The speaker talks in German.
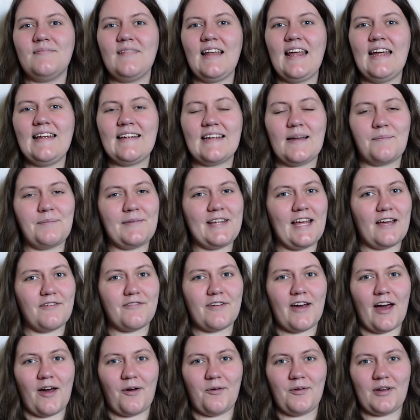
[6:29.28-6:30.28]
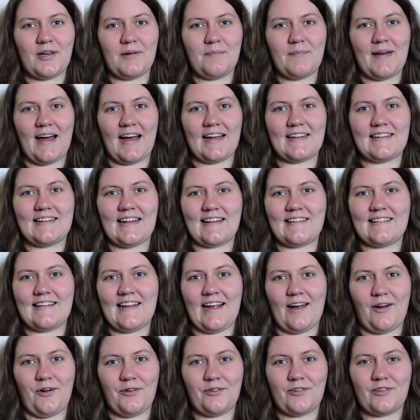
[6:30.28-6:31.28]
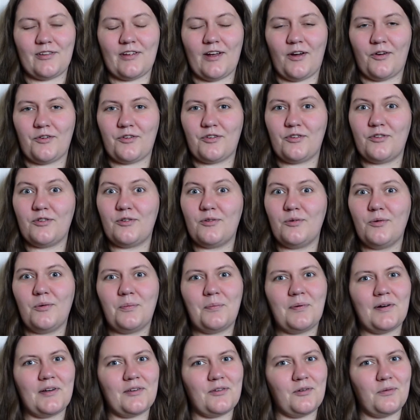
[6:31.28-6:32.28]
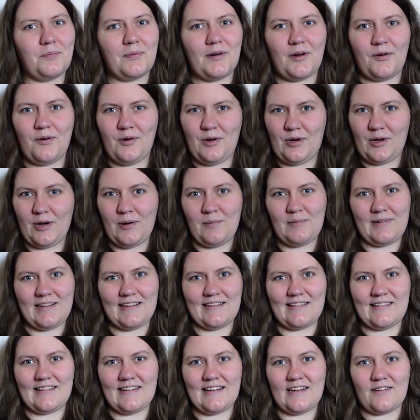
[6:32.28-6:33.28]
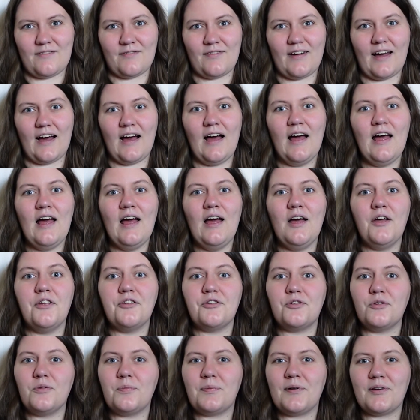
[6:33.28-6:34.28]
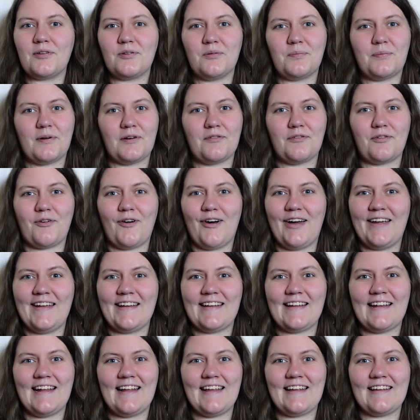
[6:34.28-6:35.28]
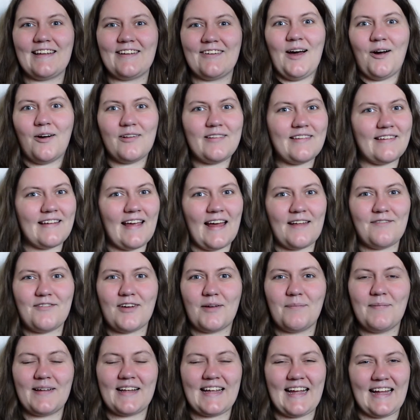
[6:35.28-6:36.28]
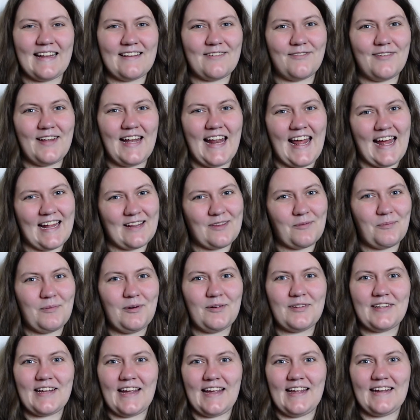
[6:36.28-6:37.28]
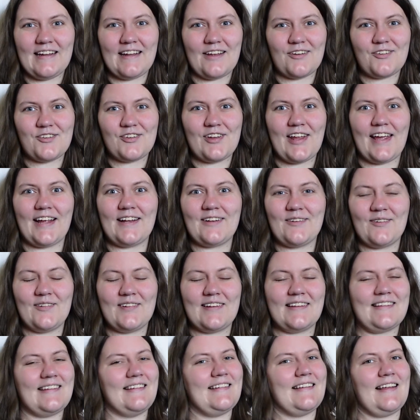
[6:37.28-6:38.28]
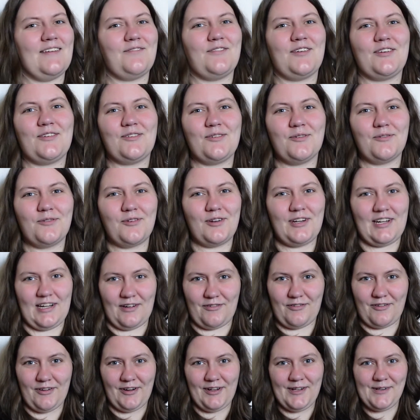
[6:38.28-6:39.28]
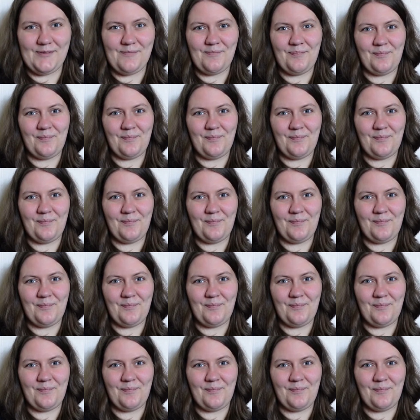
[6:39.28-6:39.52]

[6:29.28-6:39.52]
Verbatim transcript: ich habe die Erfahrung gemacht, dass der Austausch super, super unkompliziert war, super, super freundlich und sie einfach mit ganz viel Herzblut dahinter steckt und das ist einfach so wundervoll.